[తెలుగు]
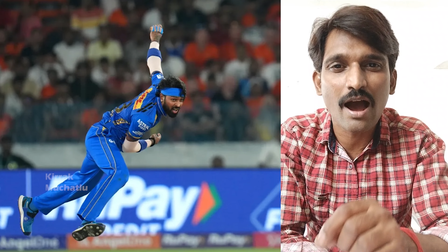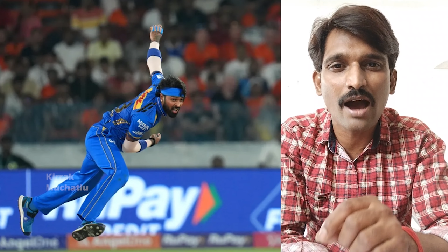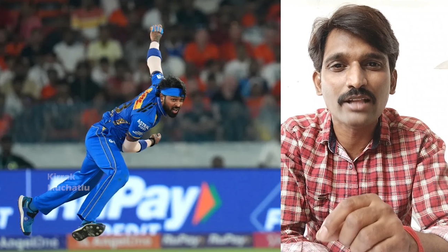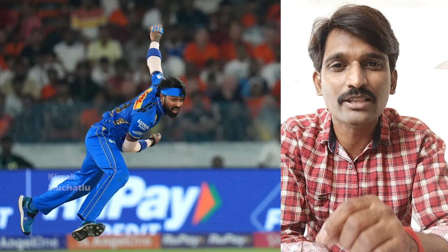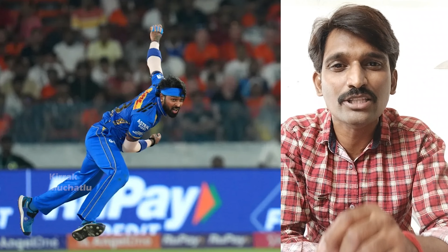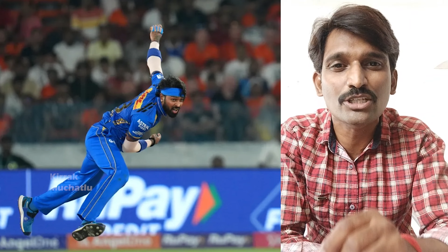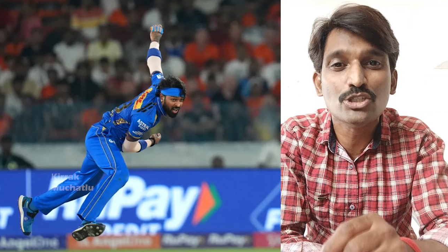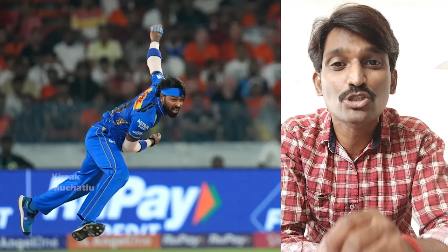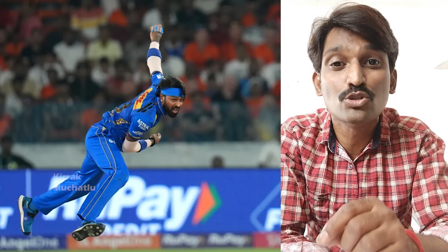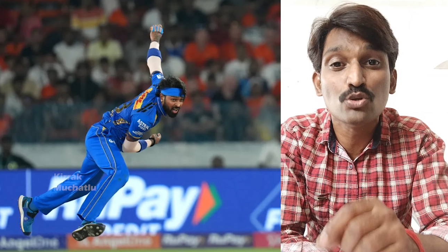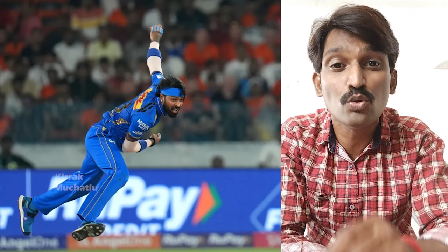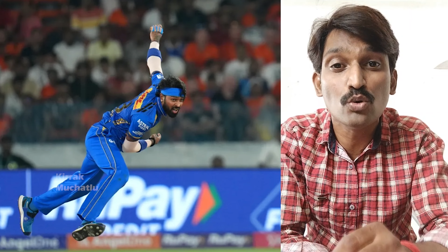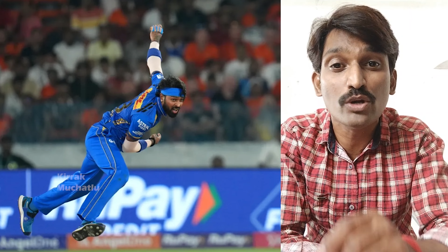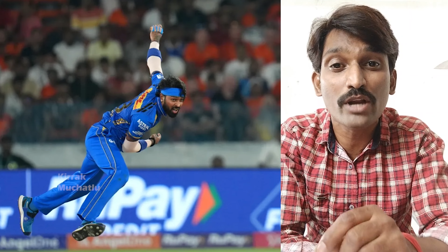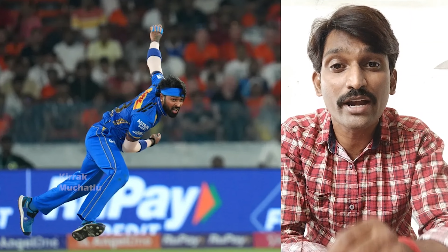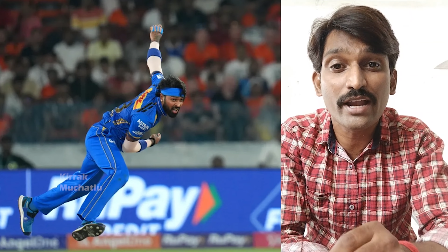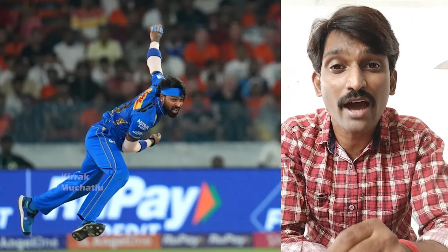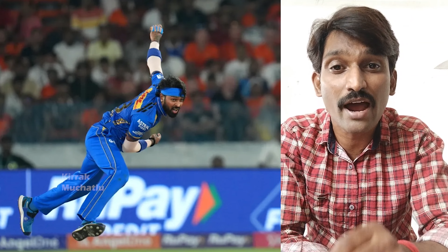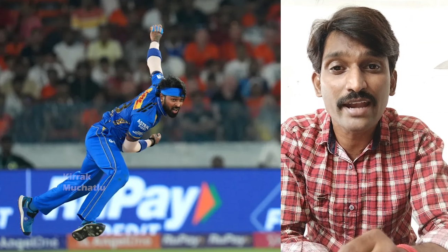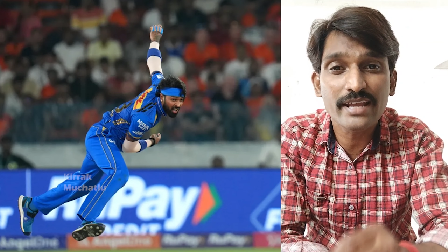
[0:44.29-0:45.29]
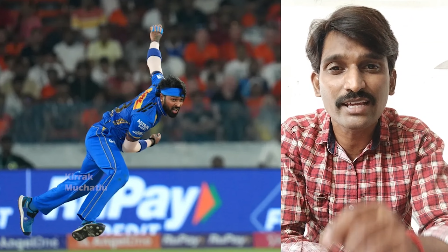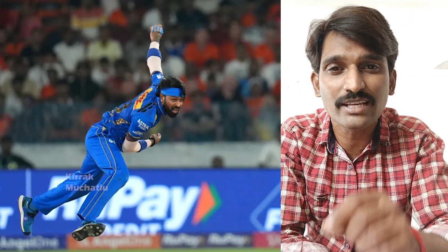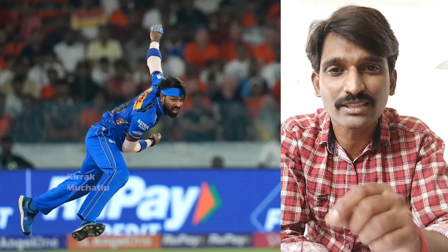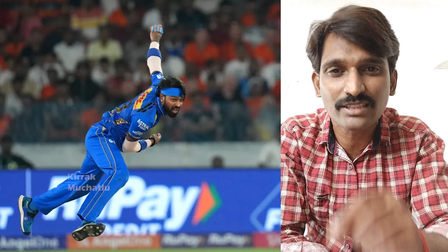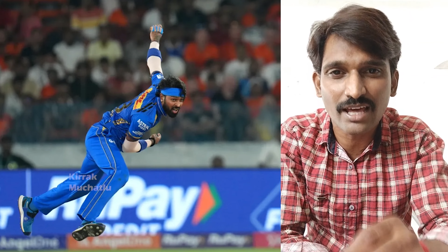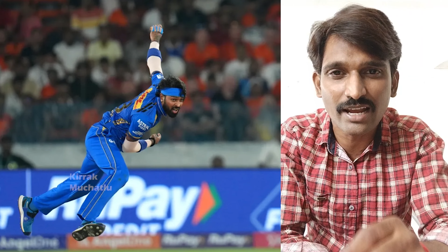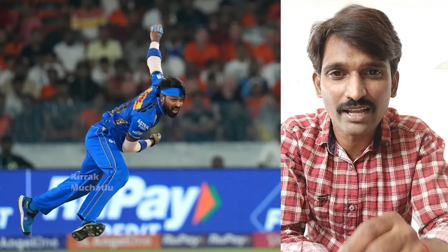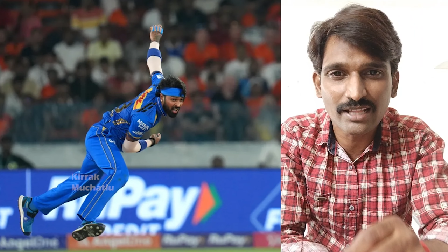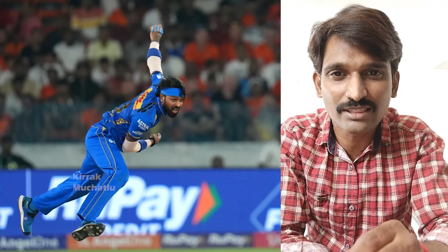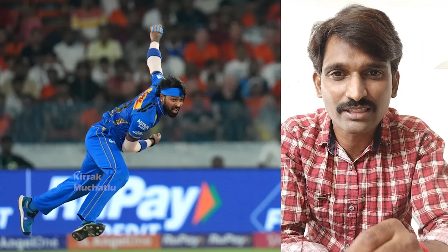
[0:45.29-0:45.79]
అది చూడడానికి
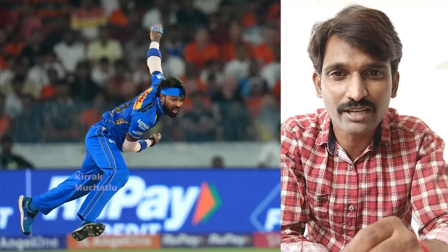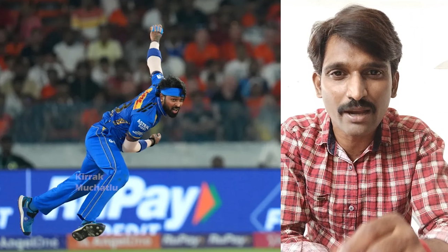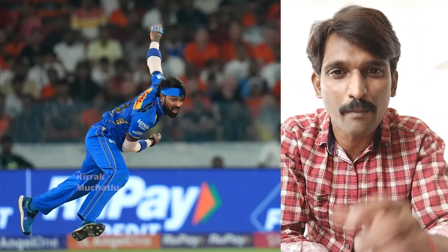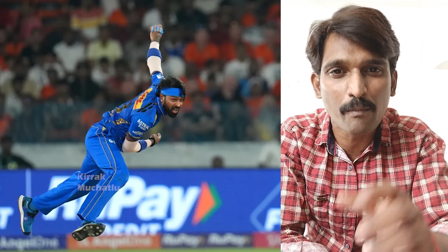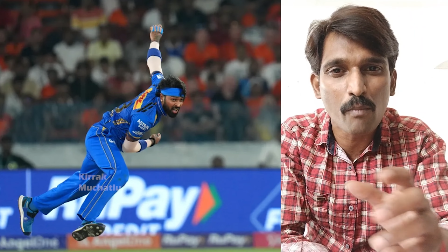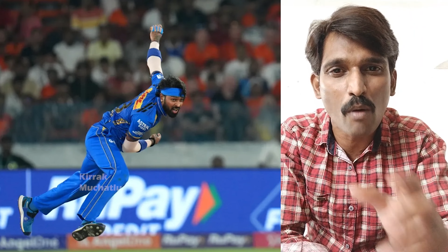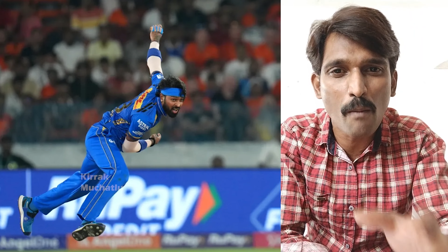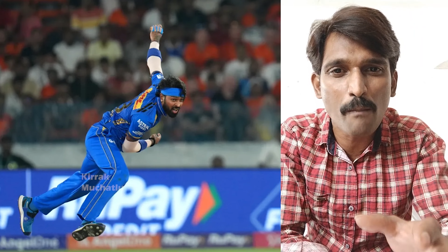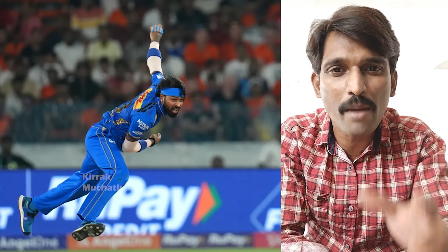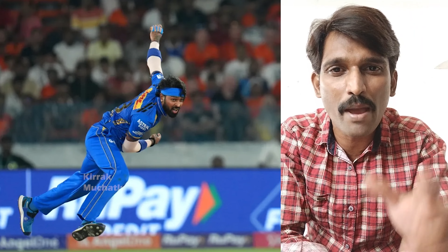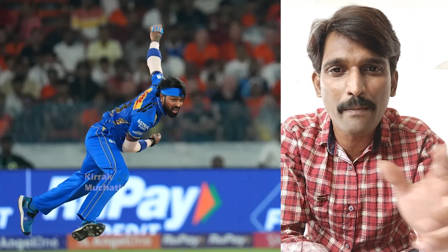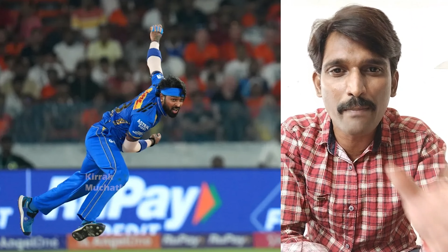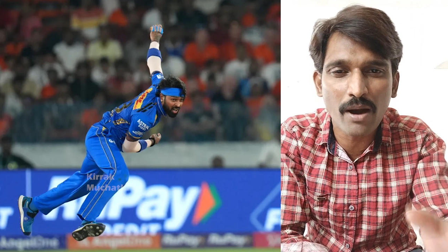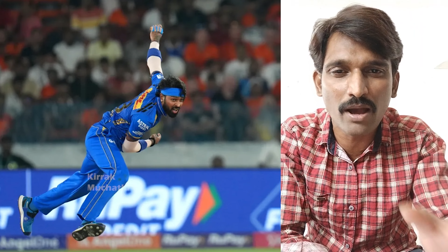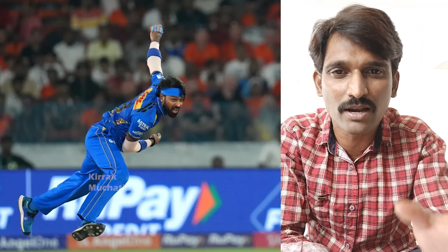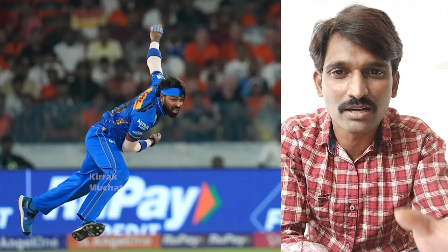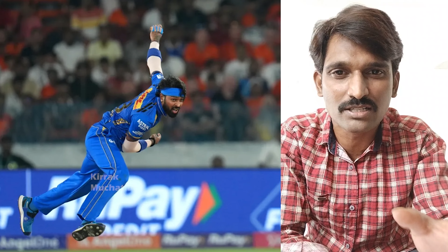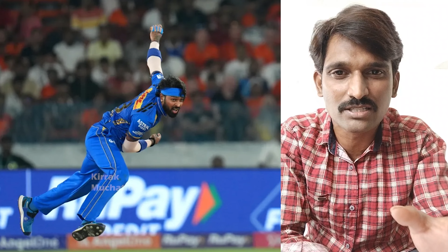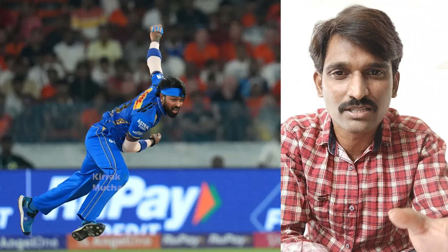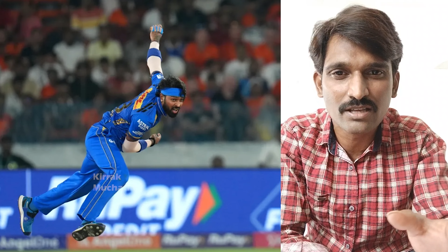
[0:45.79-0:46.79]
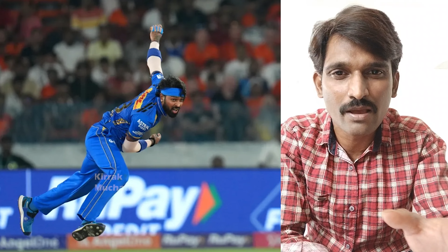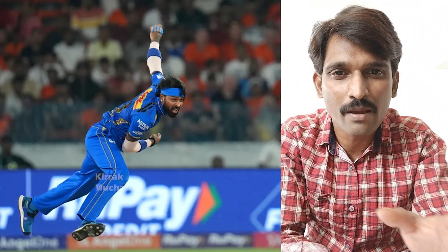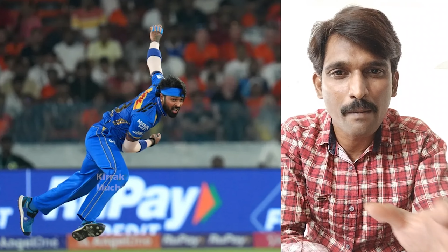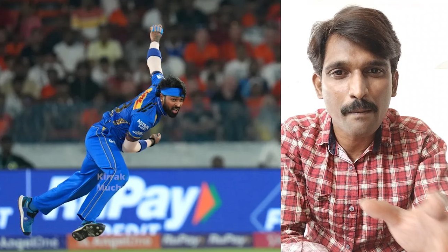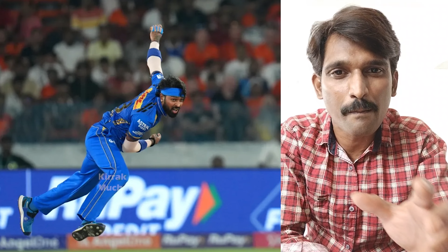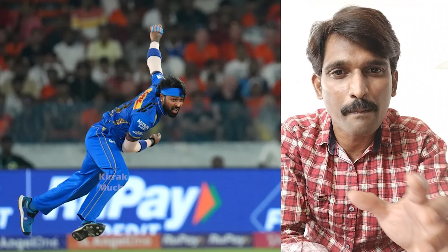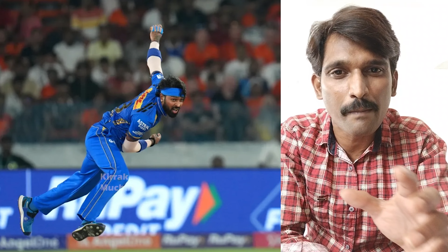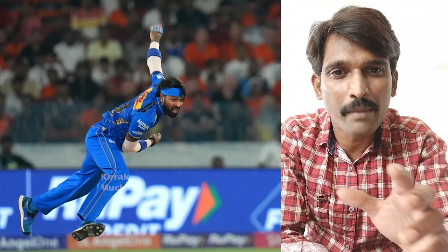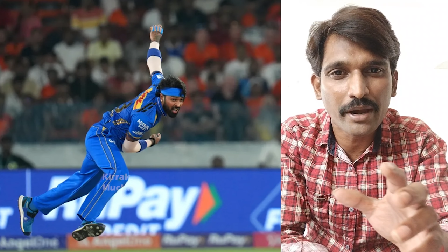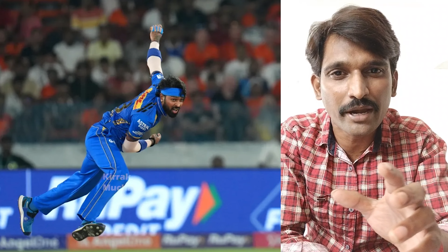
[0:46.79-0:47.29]
తలెత్తిన ముంబై బౌలర్స్
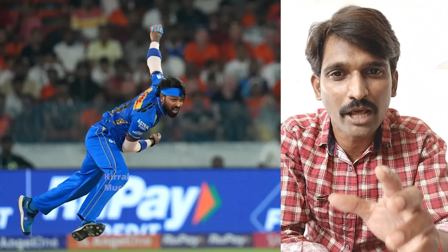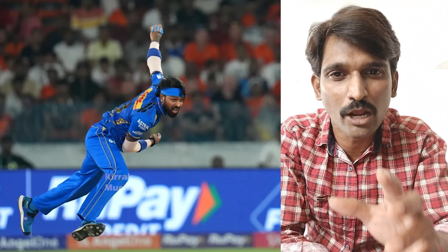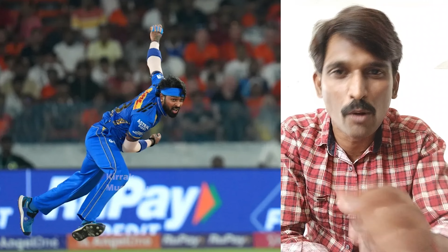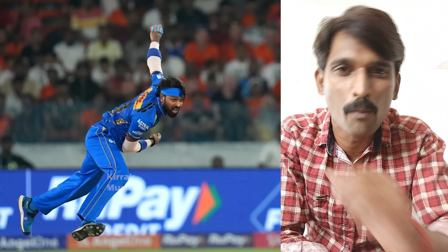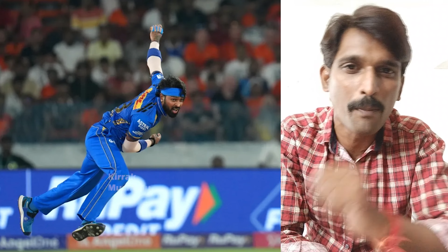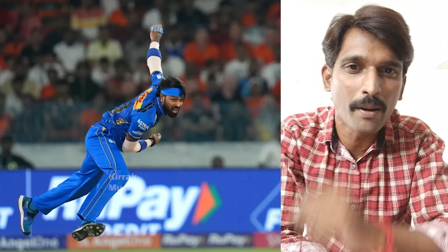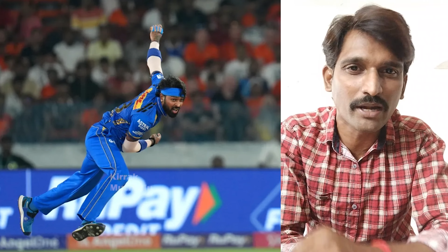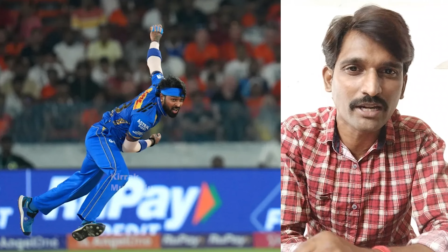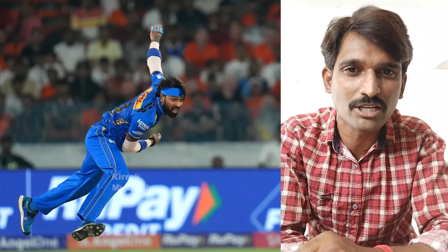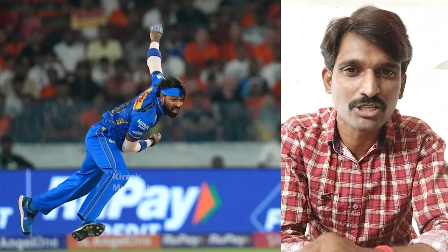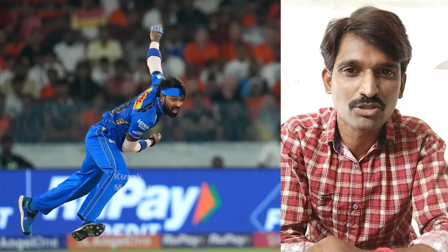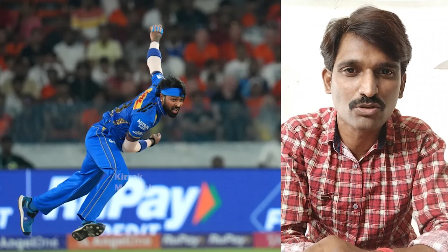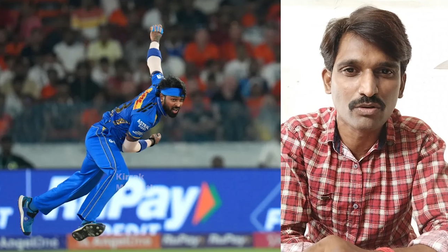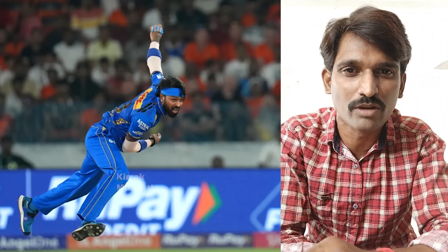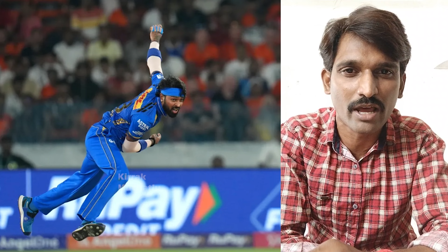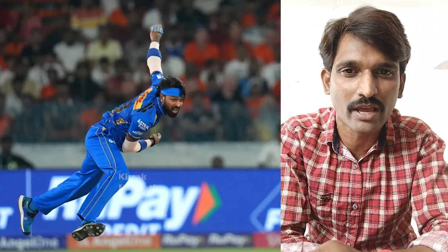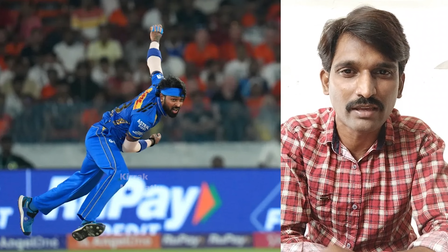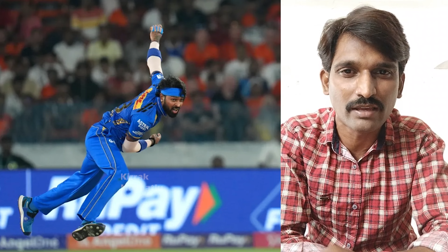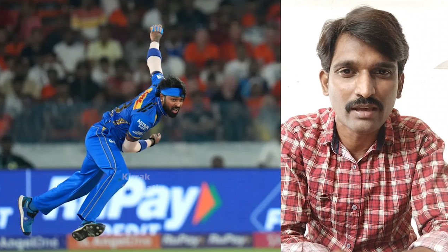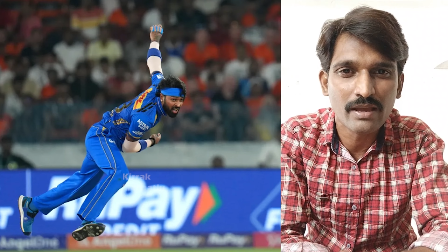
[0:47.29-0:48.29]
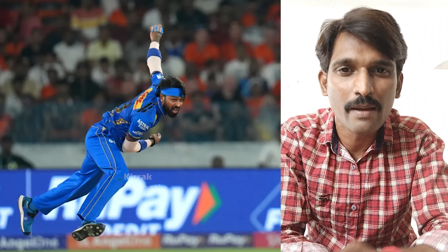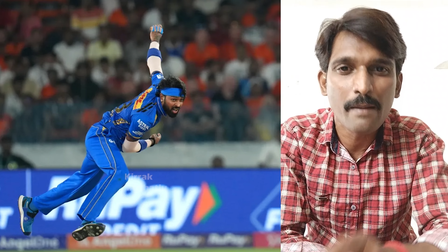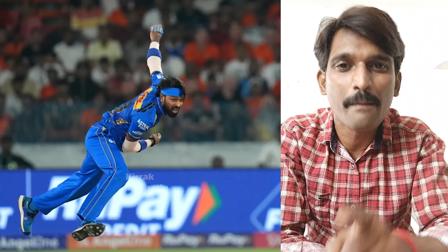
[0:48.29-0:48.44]
మెడలు పట్టేసుకున్నాయి